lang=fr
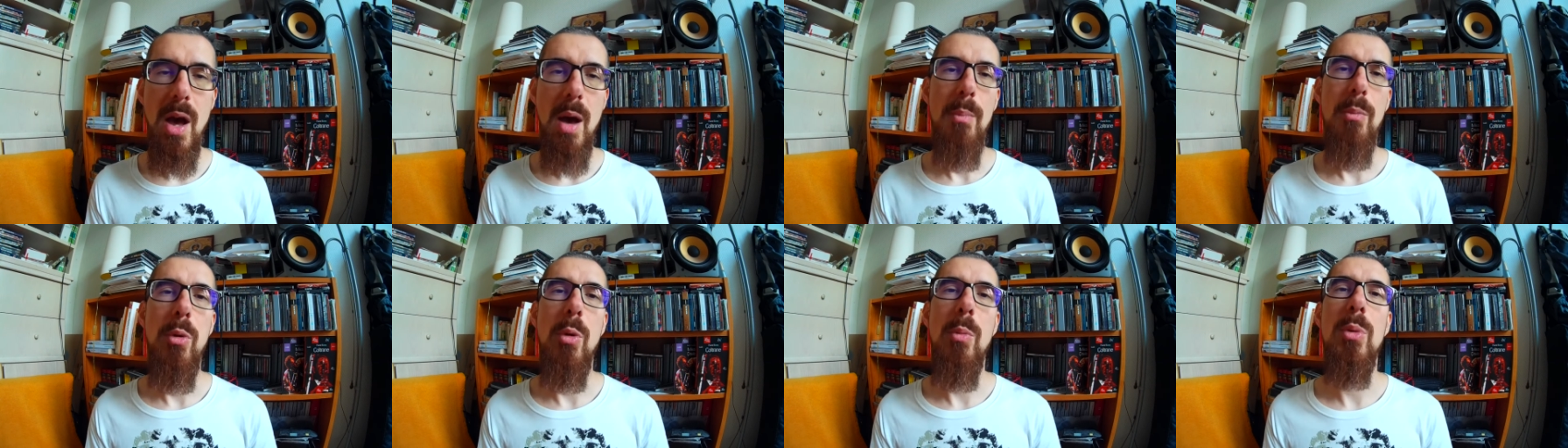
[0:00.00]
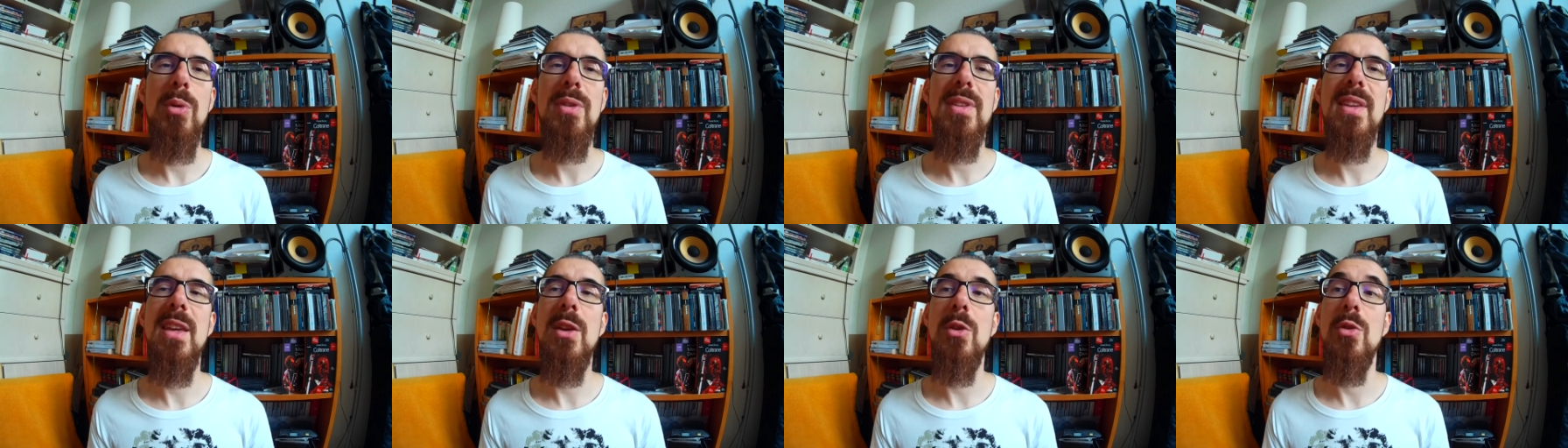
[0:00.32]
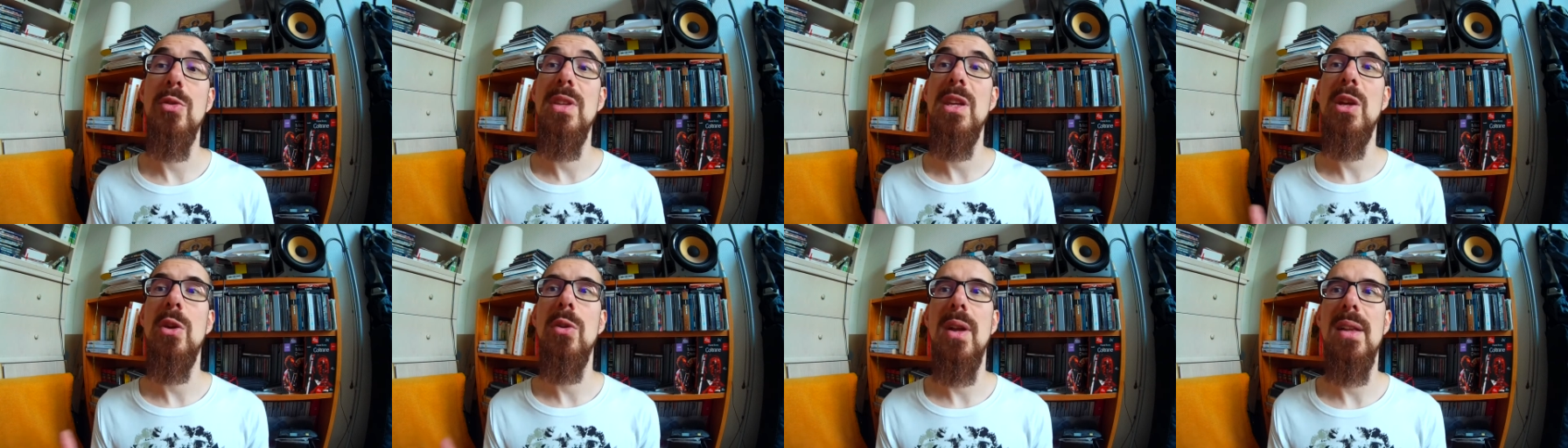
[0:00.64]
pour montrer que
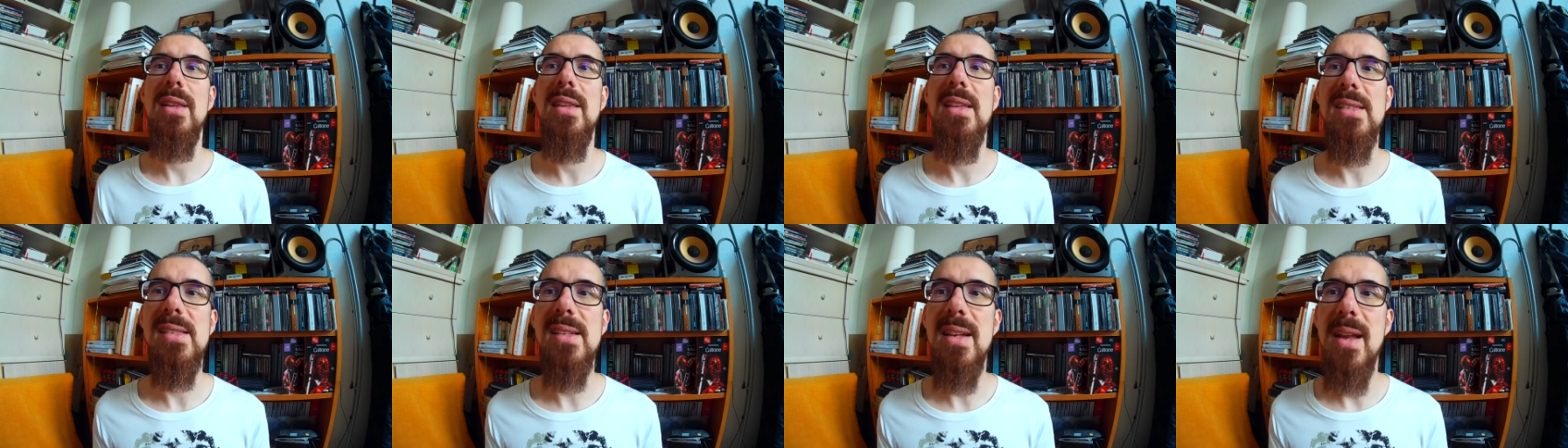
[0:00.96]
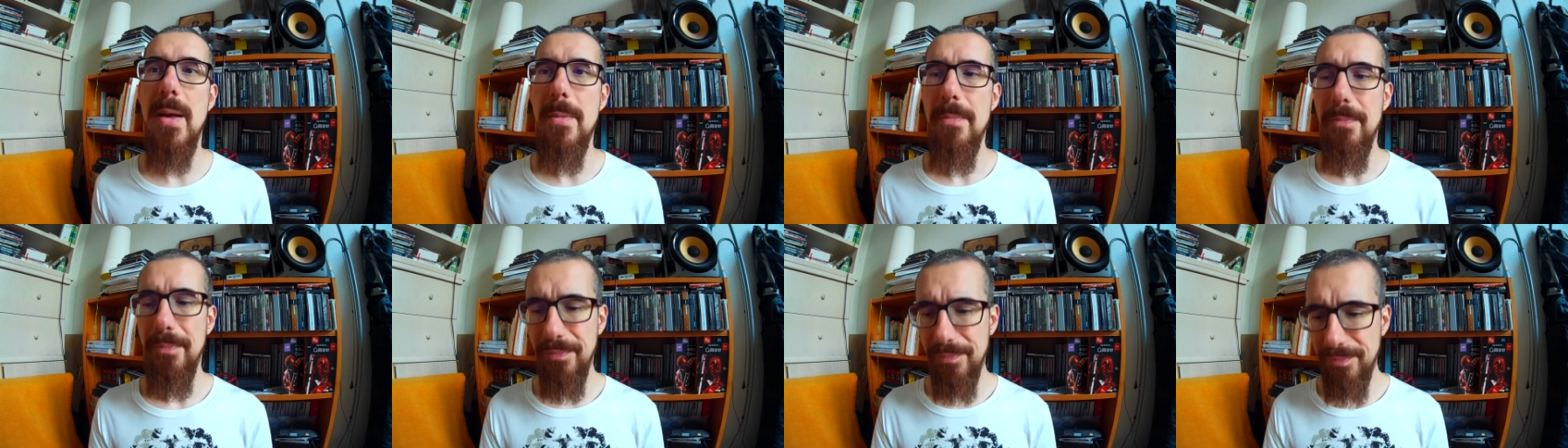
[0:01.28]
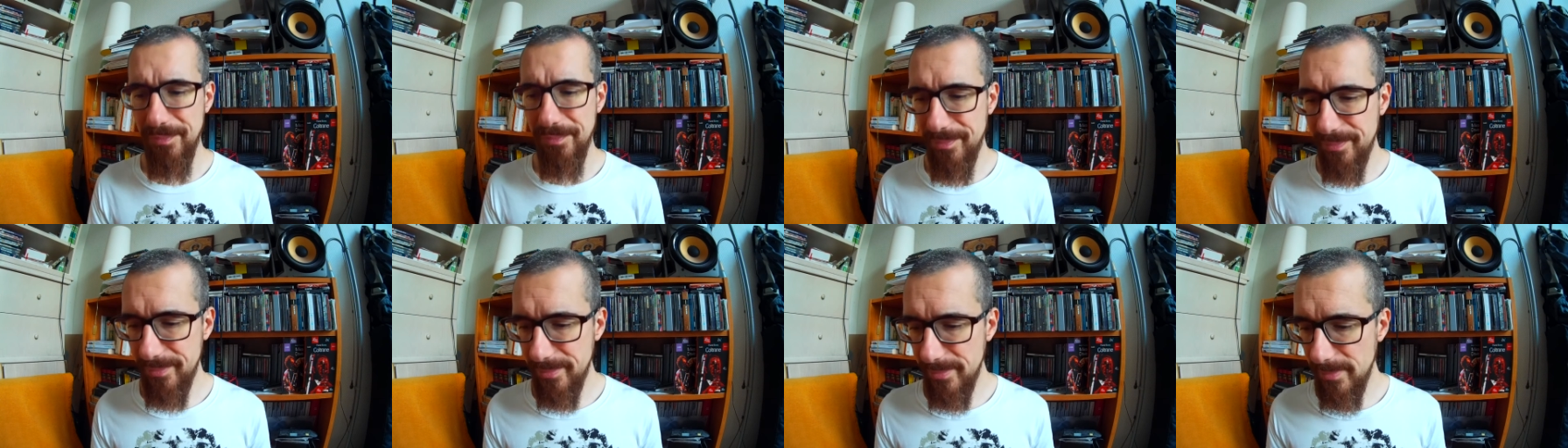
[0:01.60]
Nikola Tesla
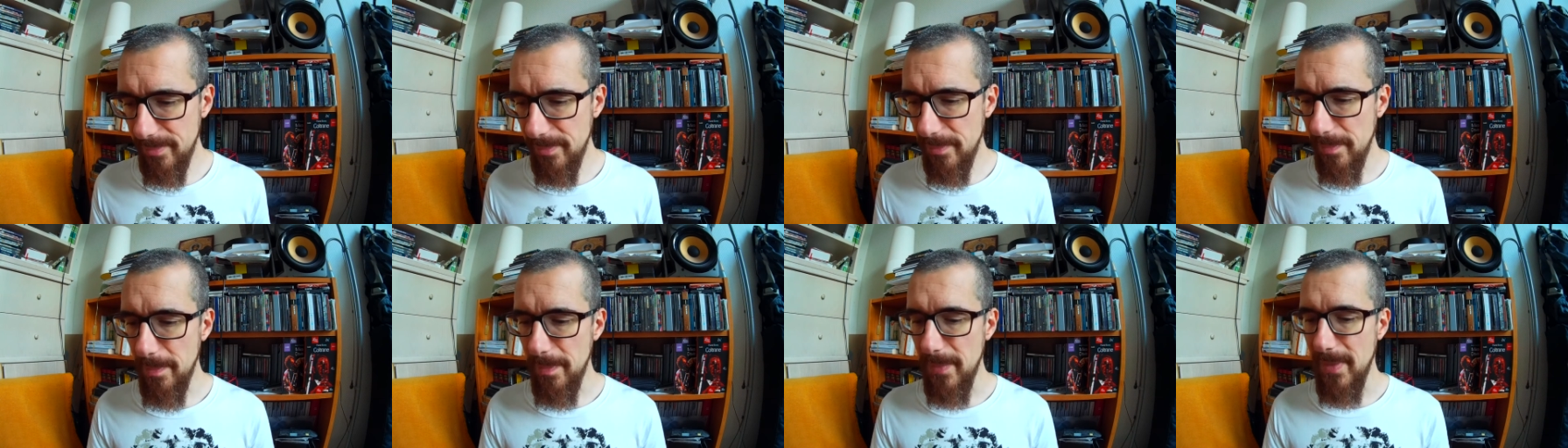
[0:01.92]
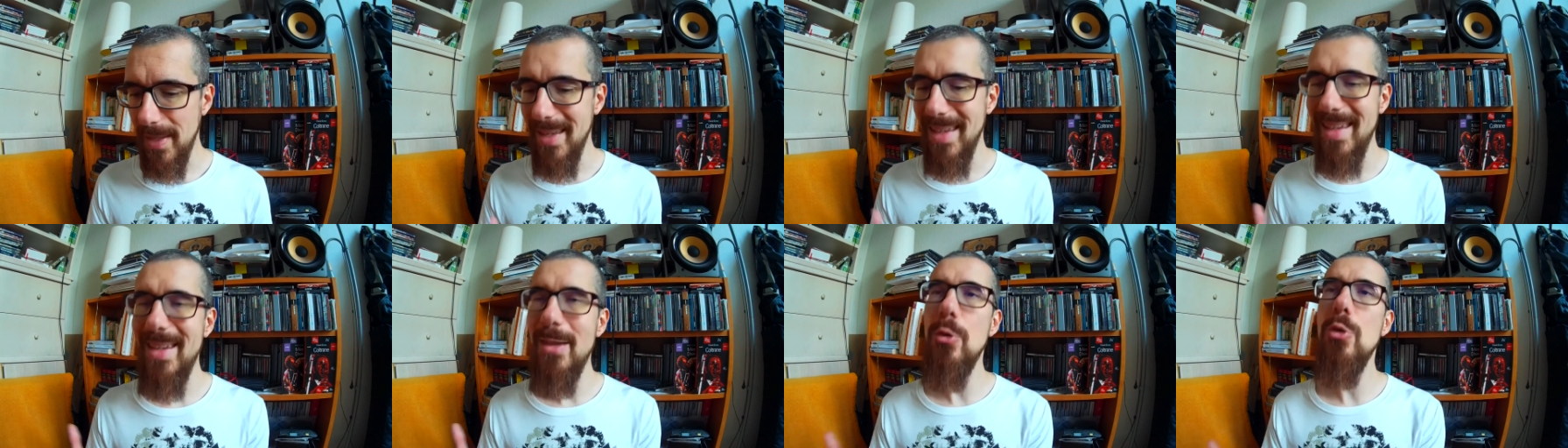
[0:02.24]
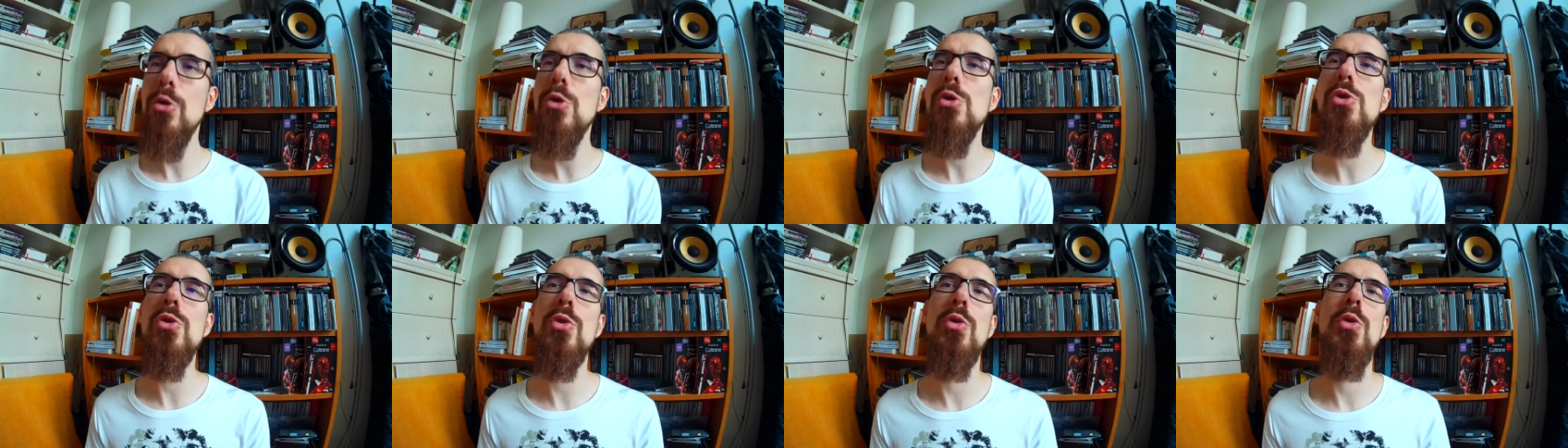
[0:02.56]

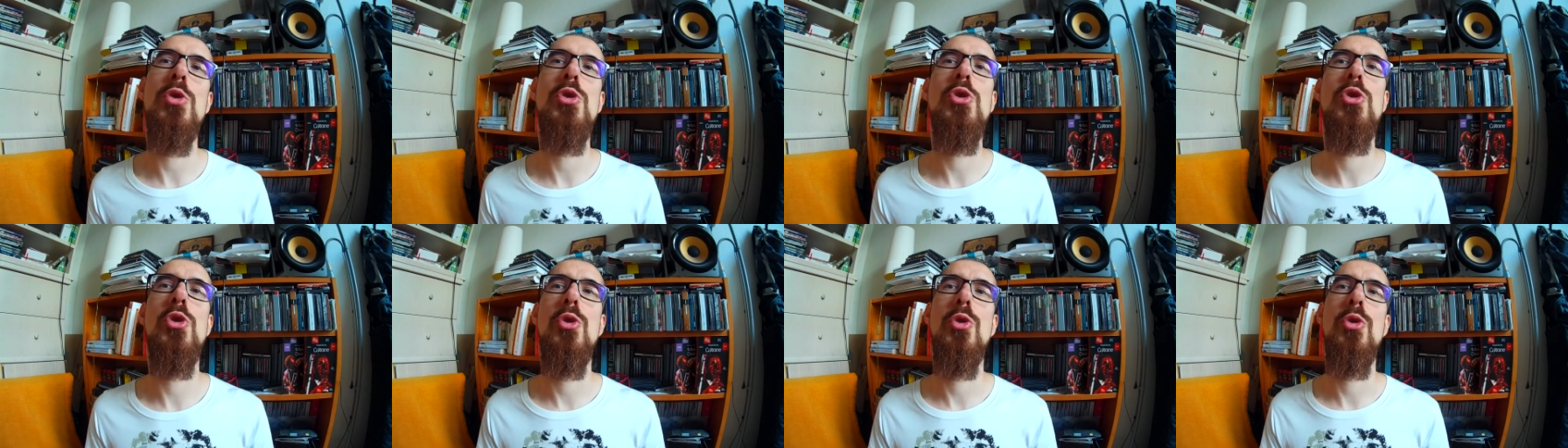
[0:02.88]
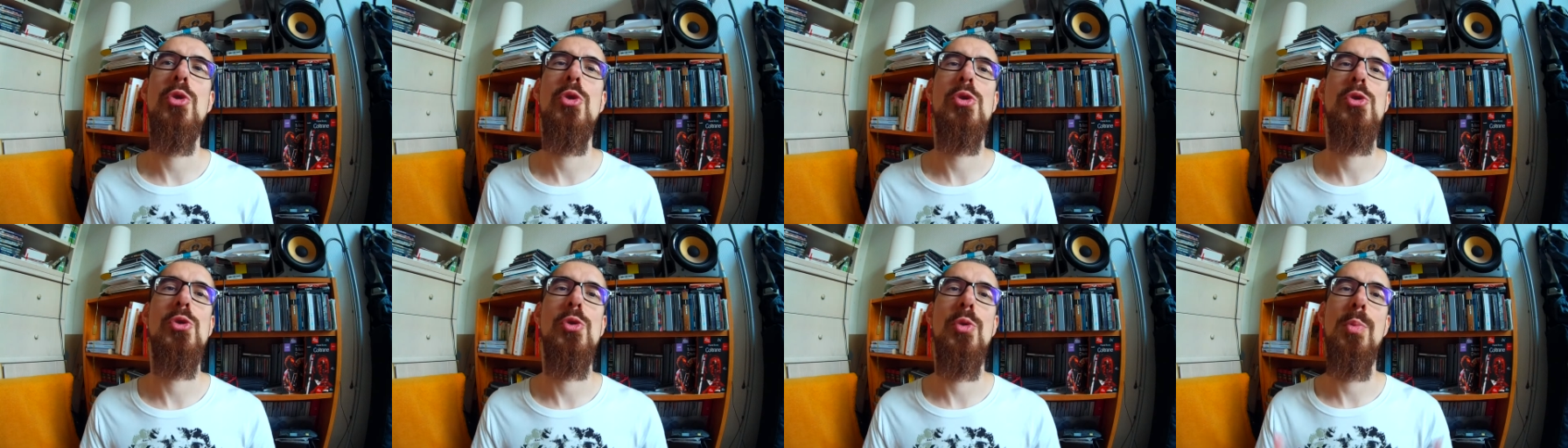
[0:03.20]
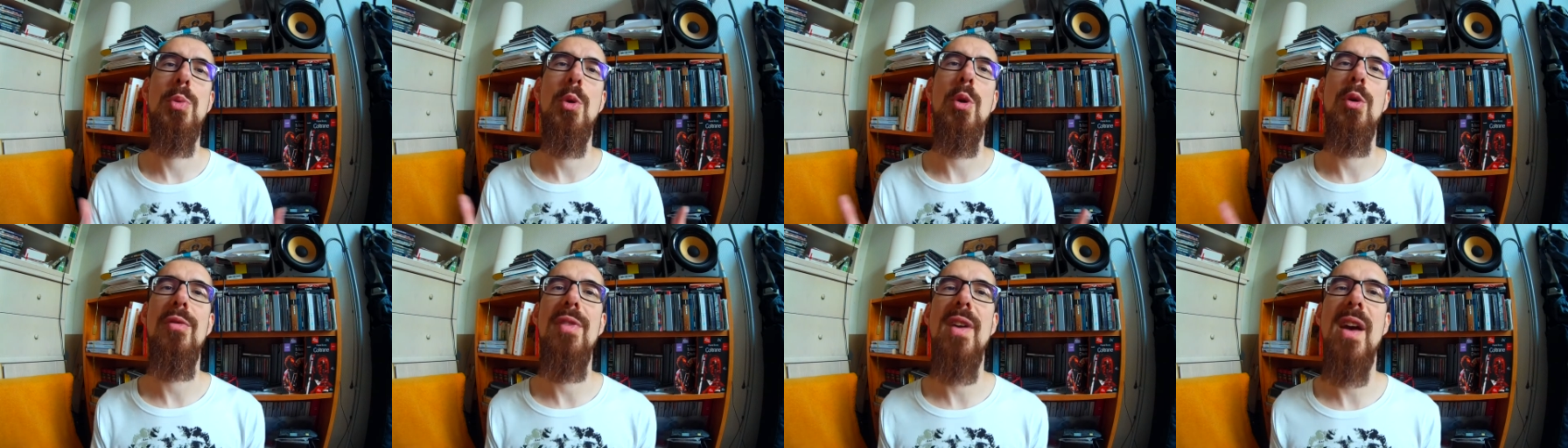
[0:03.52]
illustre ce,
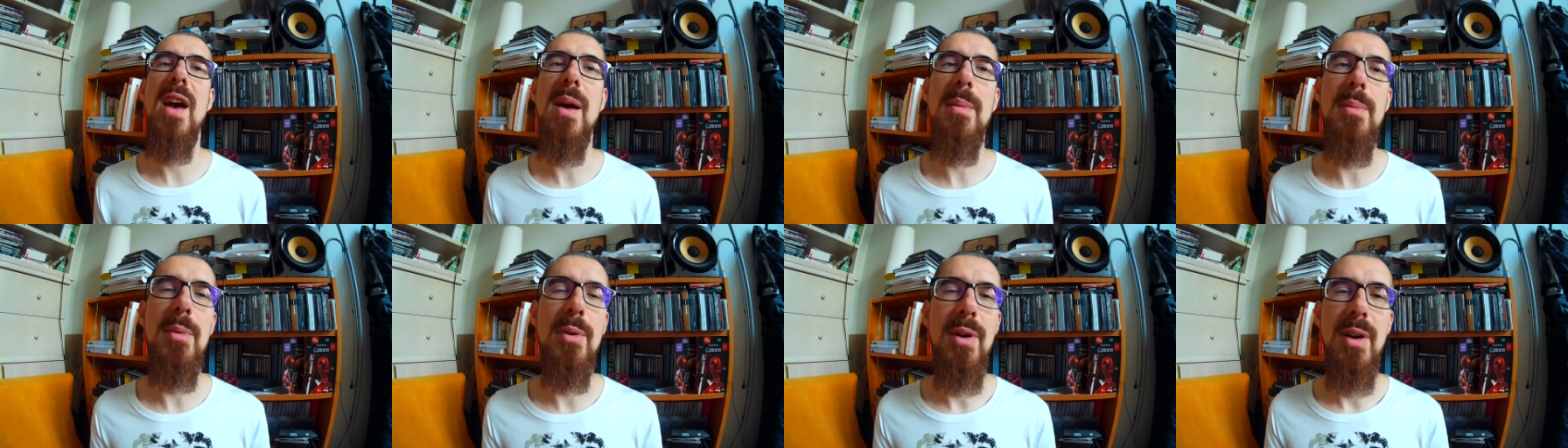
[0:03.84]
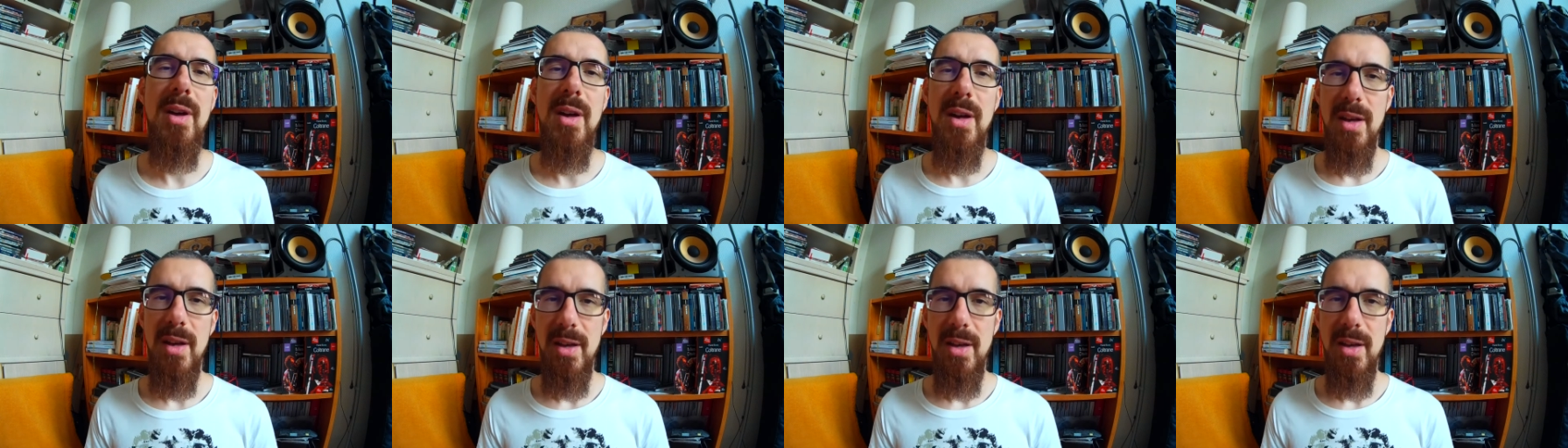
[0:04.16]
proverbe